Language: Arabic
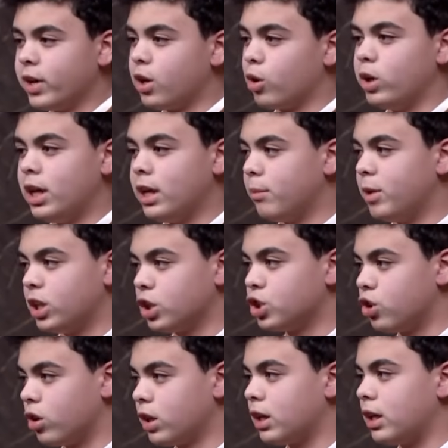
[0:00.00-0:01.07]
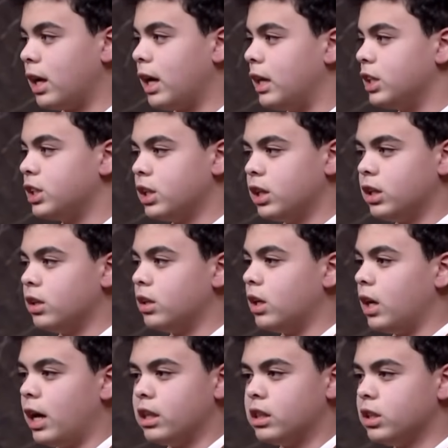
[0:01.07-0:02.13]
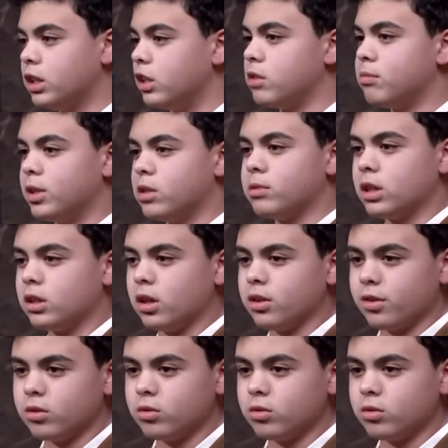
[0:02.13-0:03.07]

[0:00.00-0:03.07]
كلها انا محتاج شارك علشان عايزين الاكسبيرينس بتاعت حضراتكم